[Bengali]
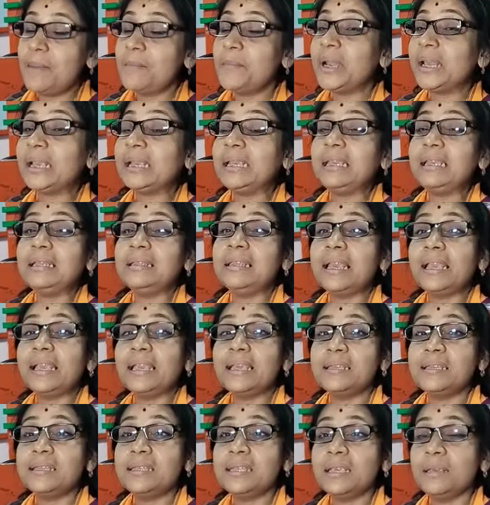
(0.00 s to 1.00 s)
আমরা কি
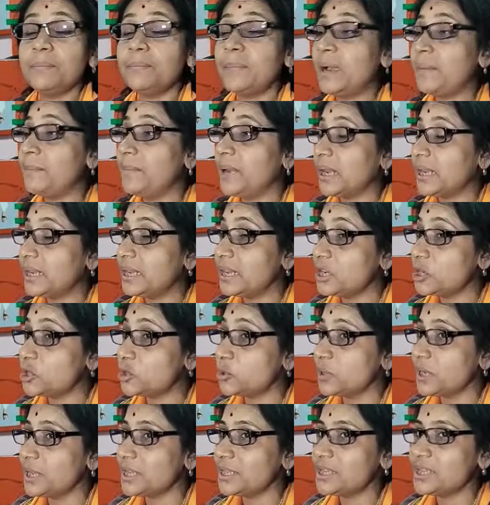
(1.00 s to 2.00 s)
দেখেছি বা আমরা কি
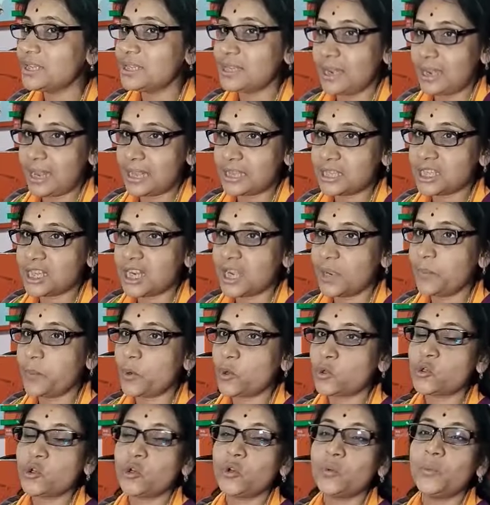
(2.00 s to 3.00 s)
শুনেছি যারা আজকের
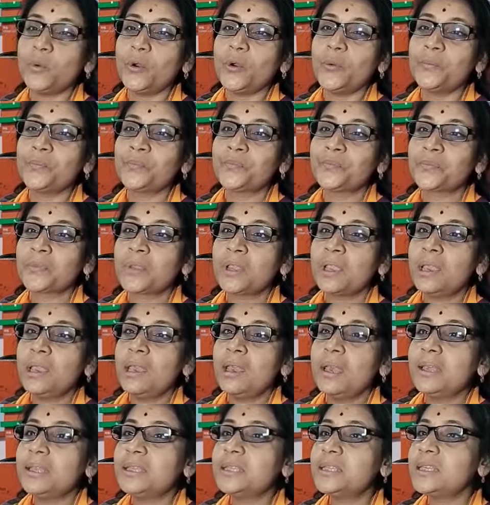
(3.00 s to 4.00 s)
প্রজন্ম
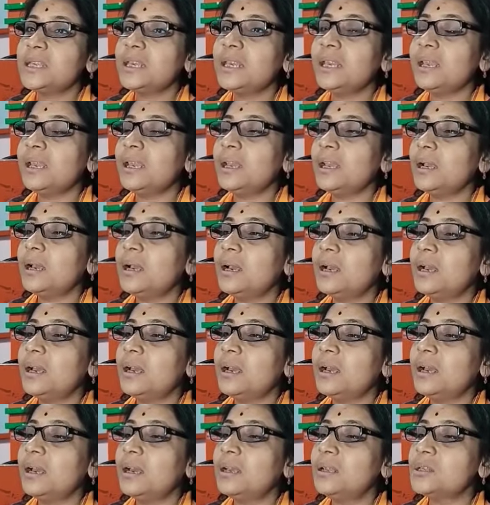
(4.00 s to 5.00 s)
যে
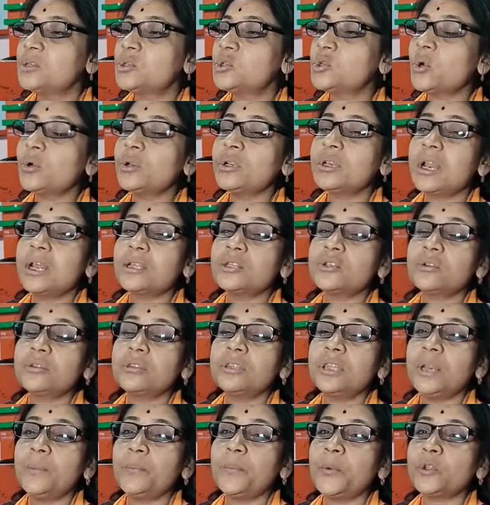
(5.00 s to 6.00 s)
জোট
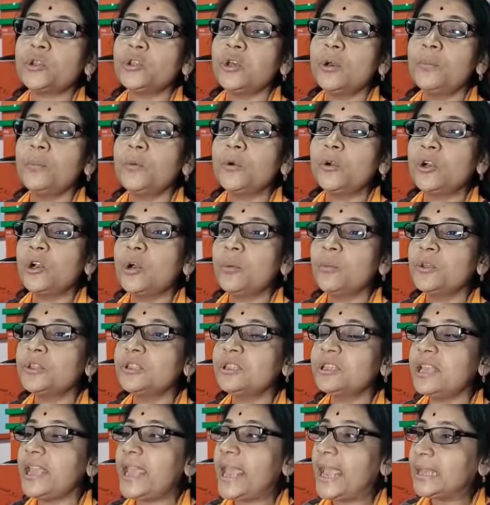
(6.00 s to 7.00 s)
রাজত্বের প্রথম
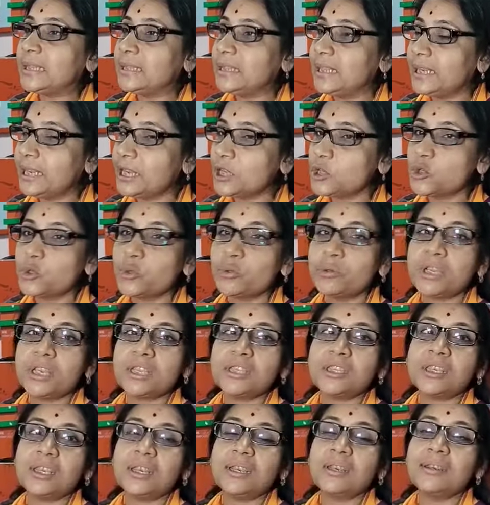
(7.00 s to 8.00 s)
মুখ্যমন্ত্রী একদিকে
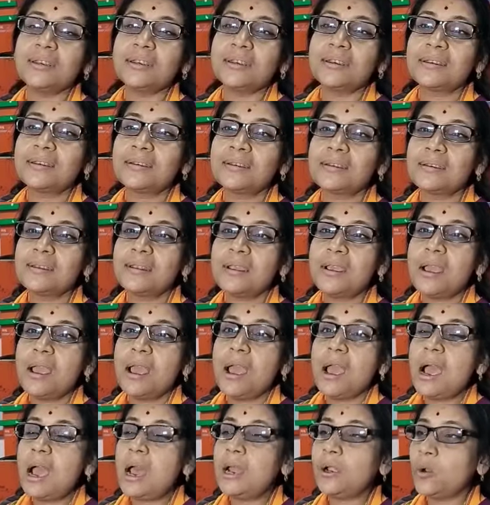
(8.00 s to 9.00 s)
ছুটেছেন
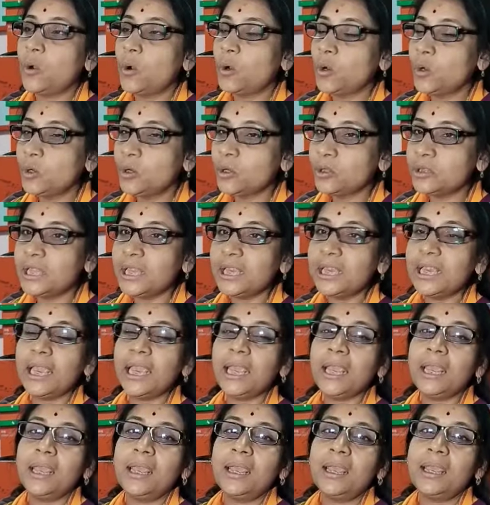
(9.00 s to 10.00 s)
আর
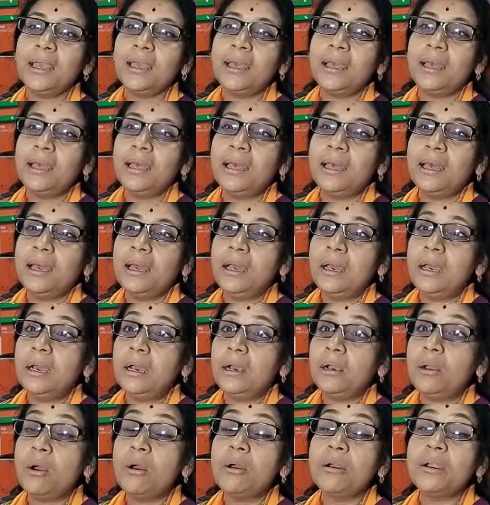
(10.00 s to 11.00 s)
অন্যদিকে
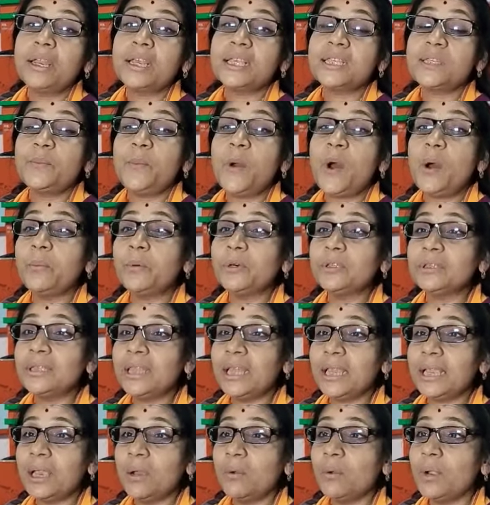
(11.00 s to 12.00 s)
কংগ্রেস ভবন
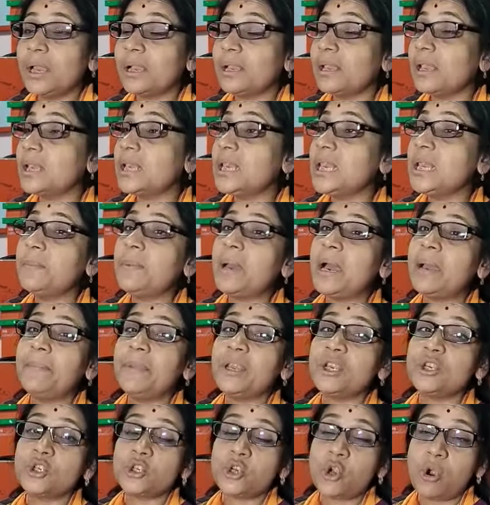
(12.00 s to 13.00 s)
থেকে ওনাকে
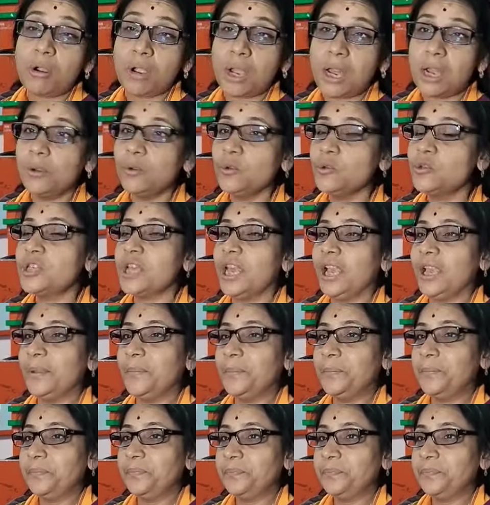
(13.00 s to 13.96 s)
কিভাবে সরানো যায়